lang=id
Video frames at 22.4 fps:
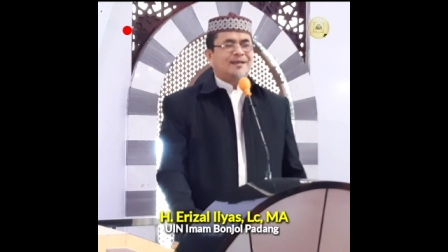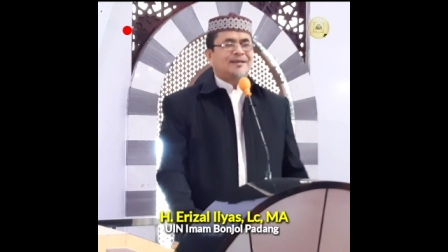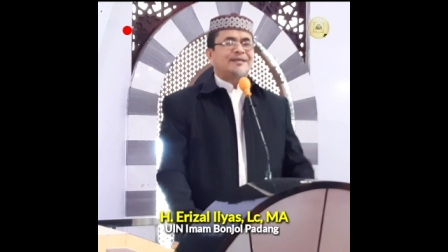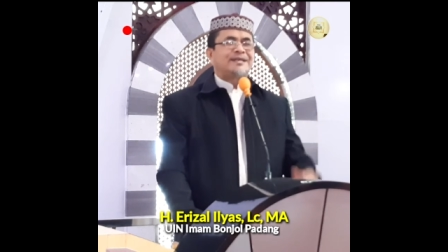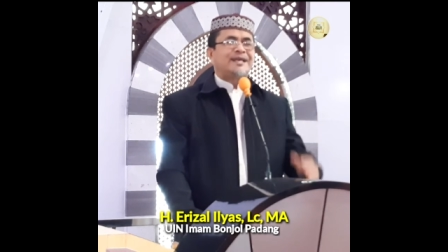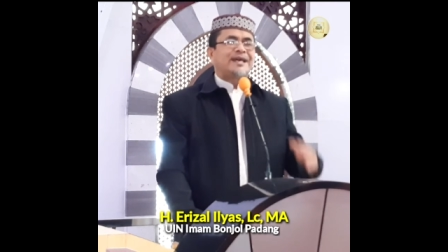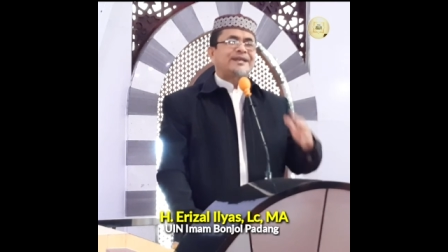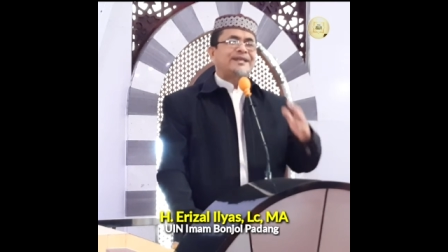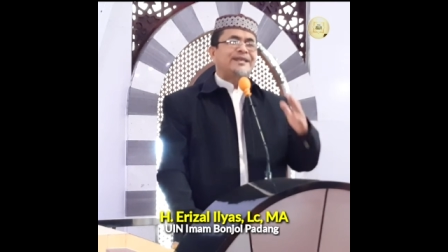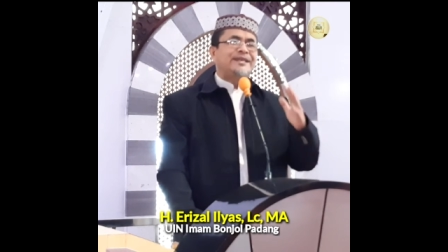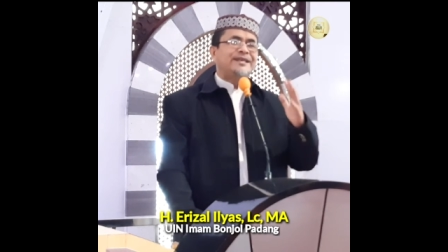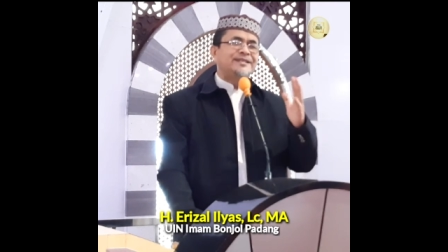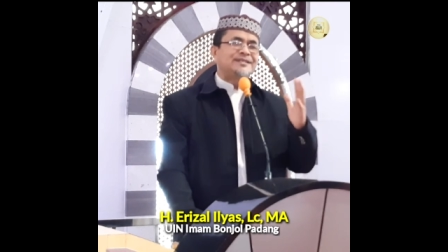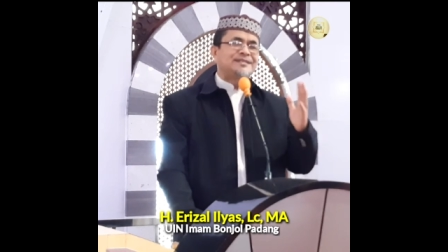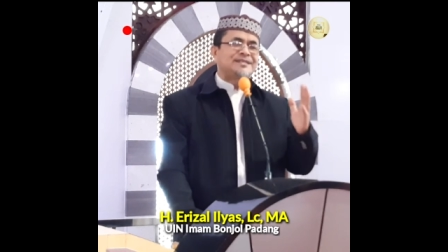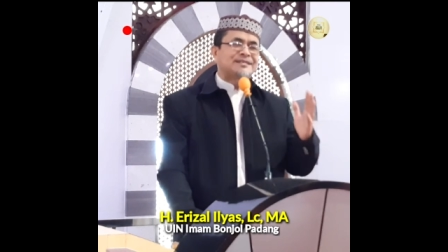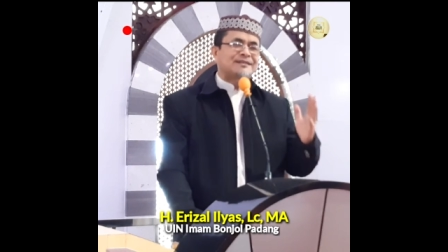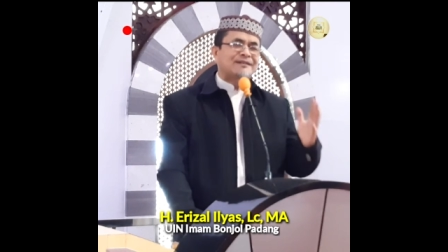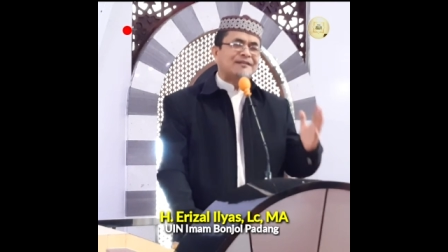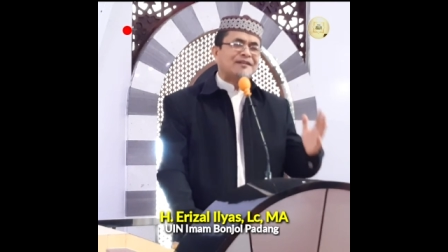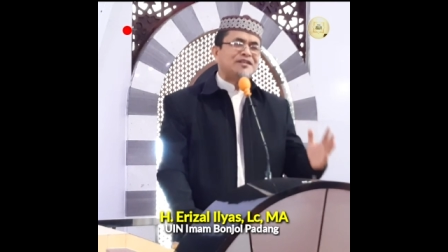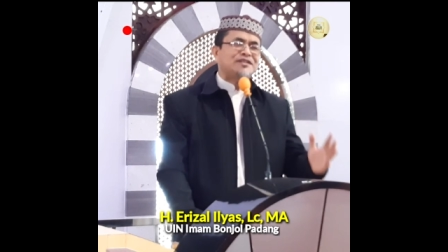Dari
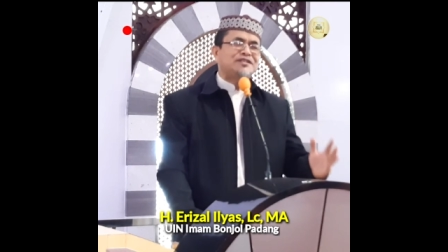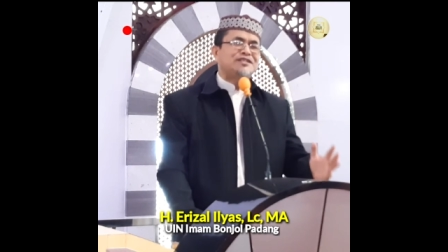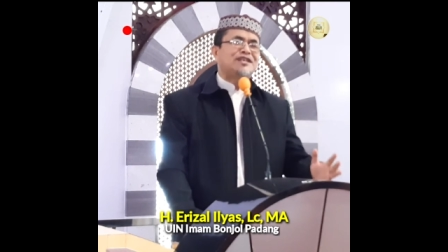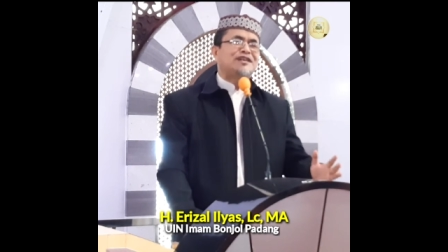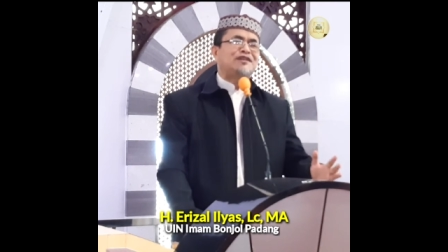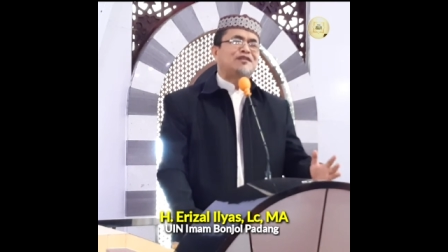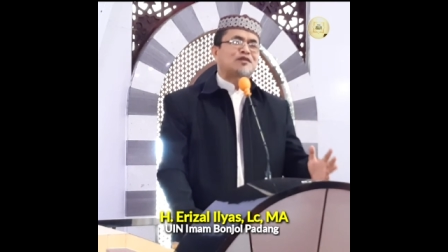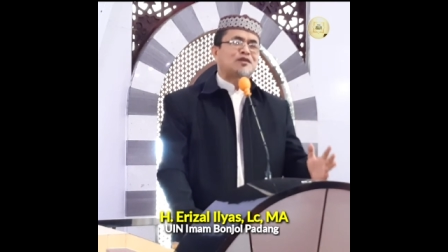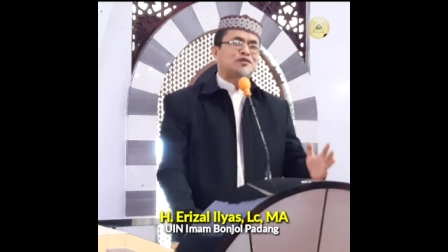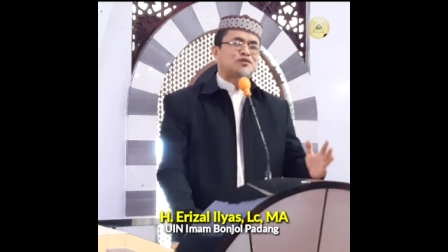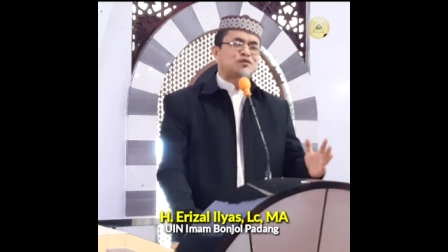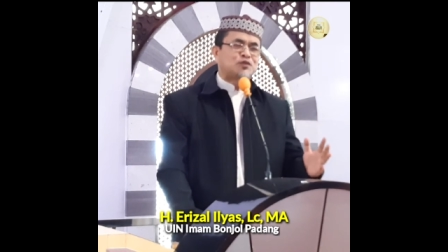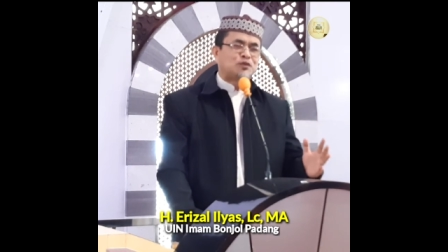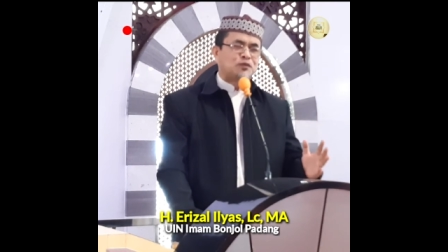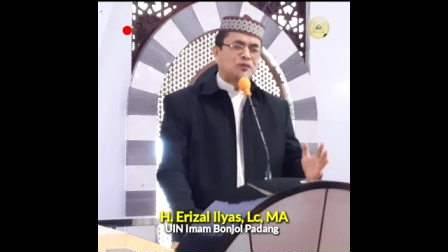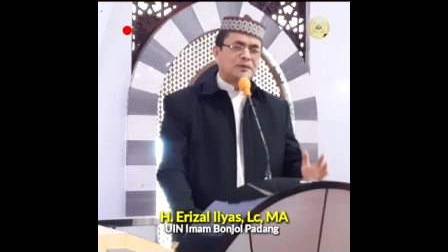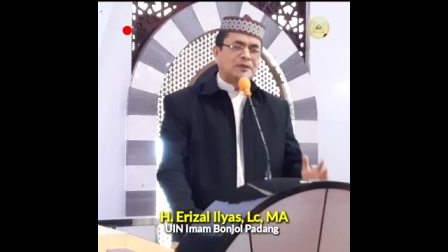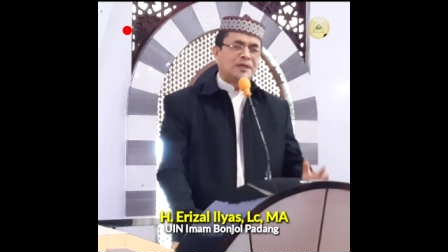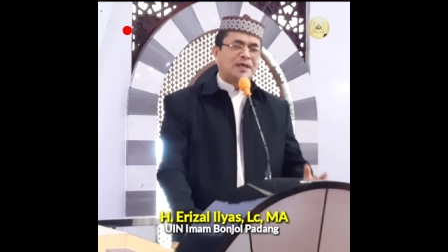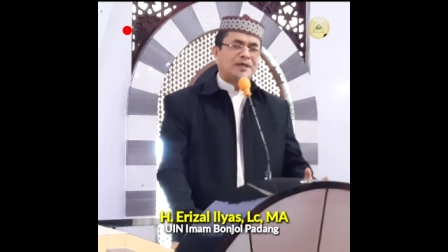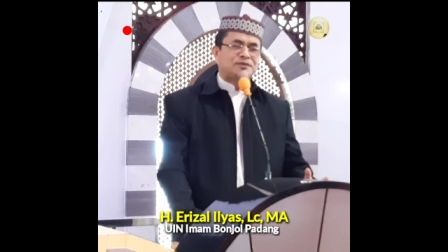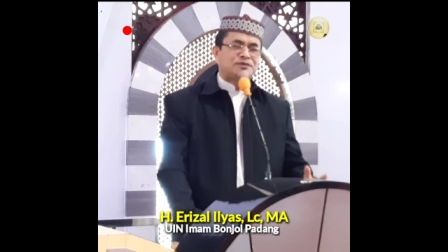hijrahnya
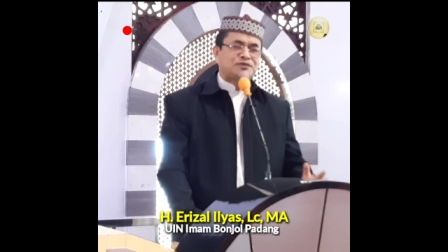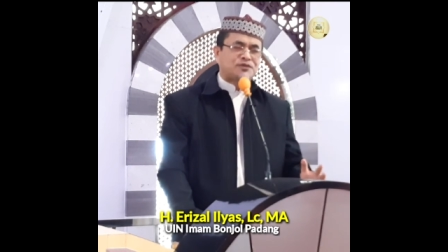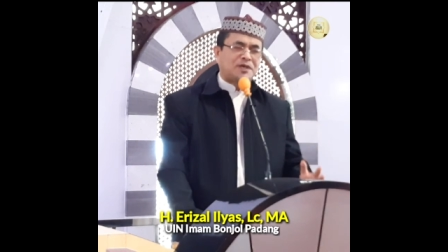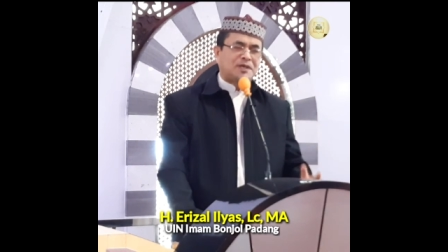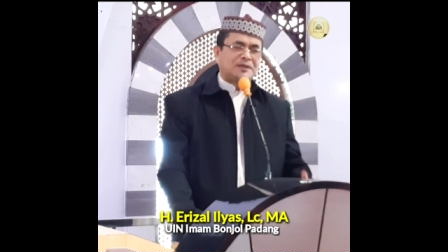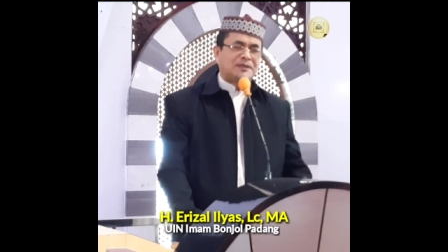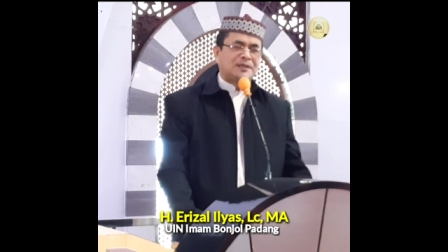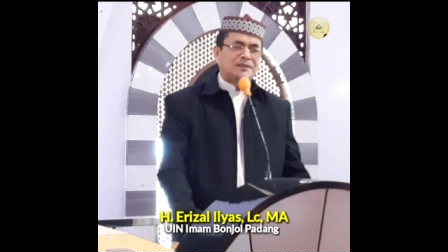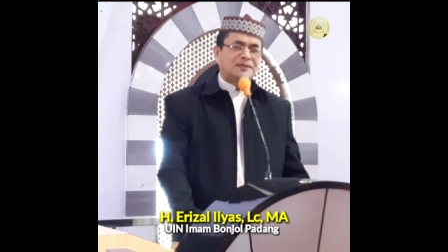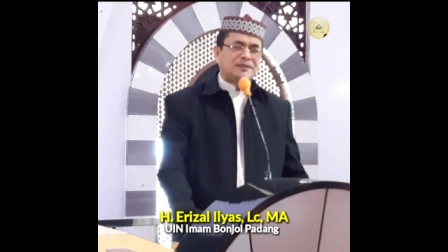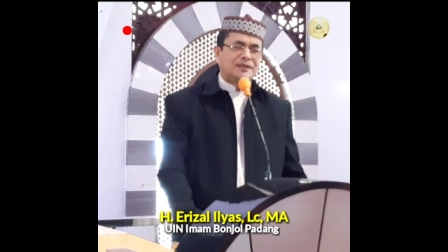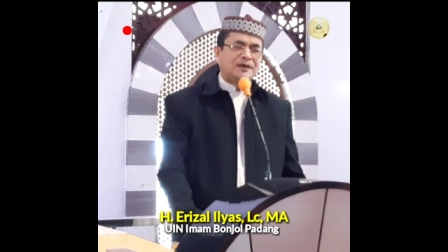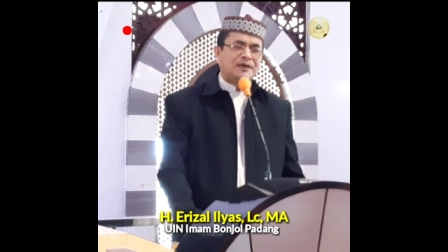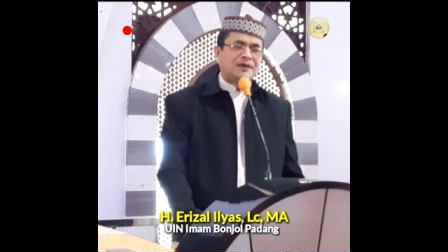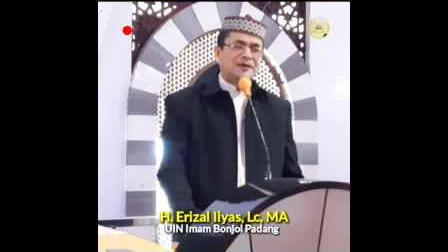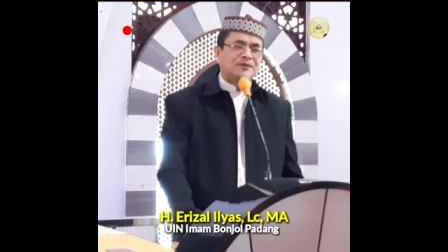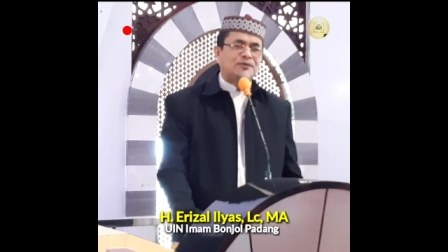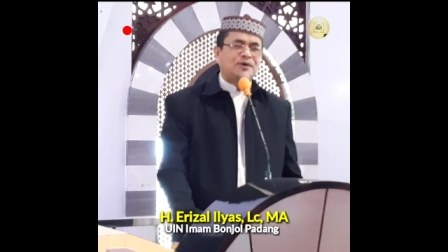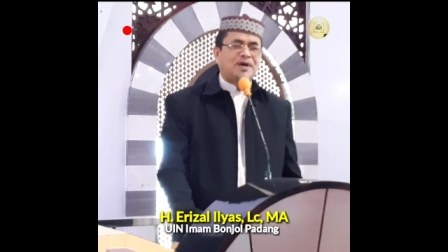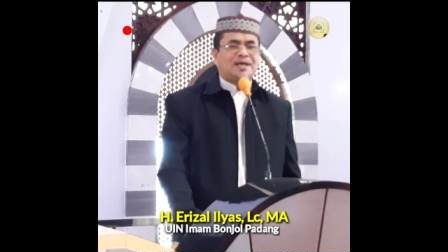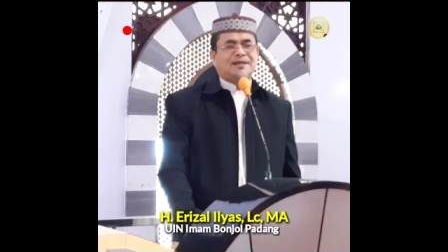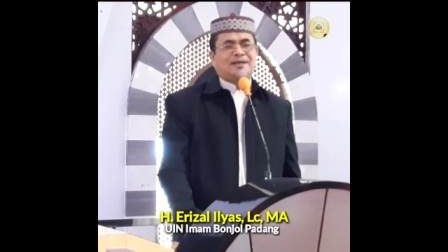Rasulullah
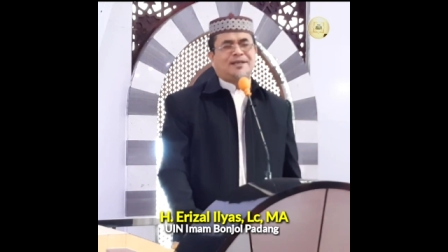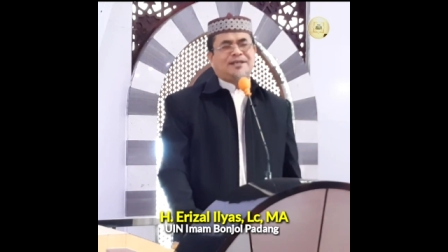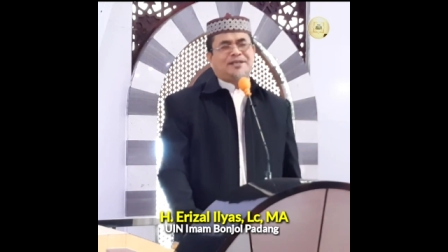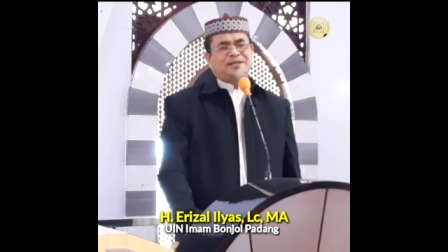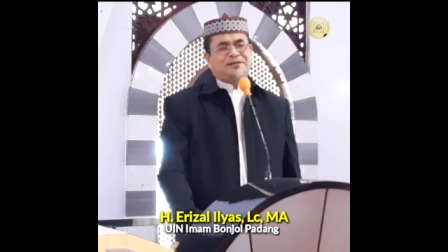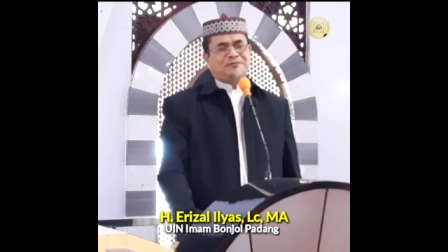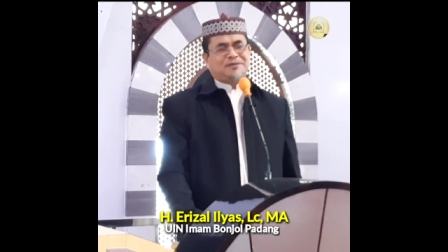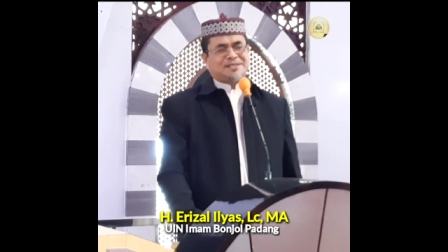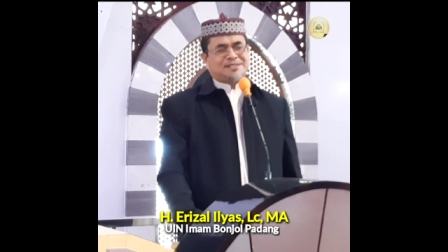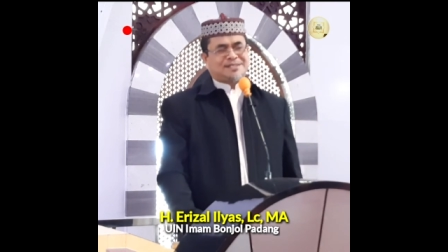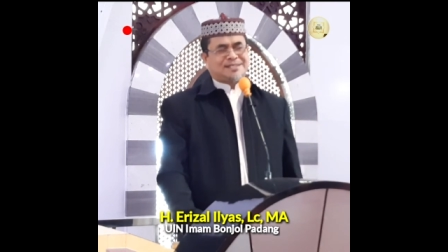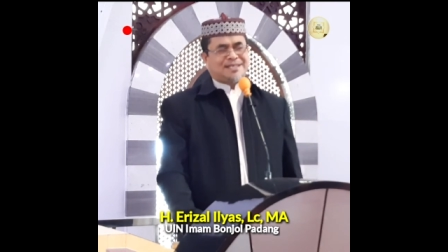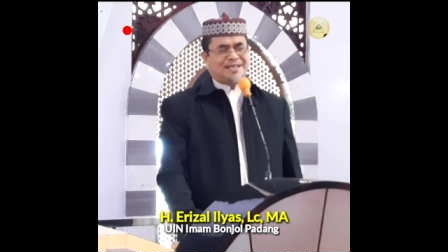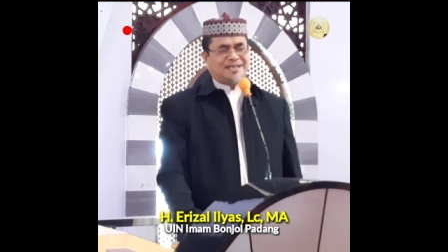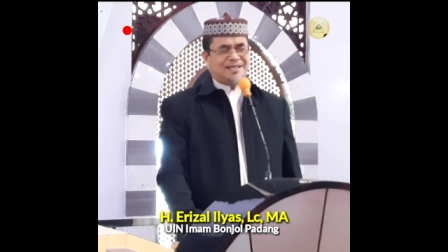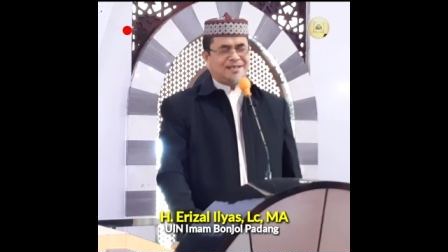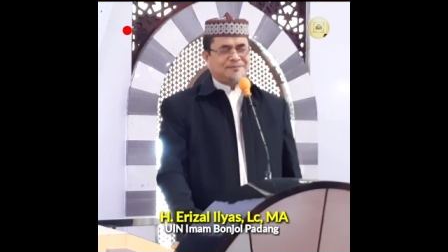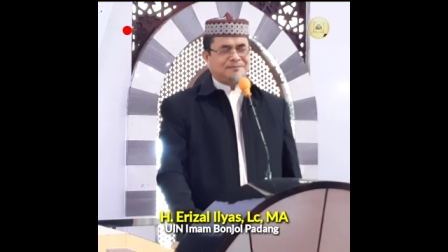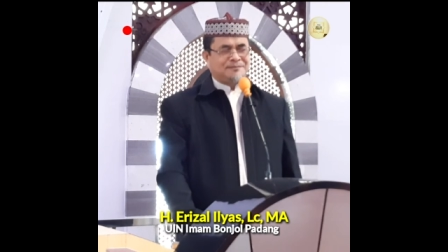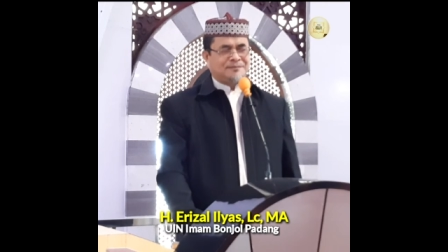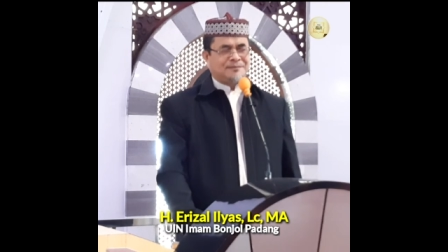sallallahu alaihi wasallam.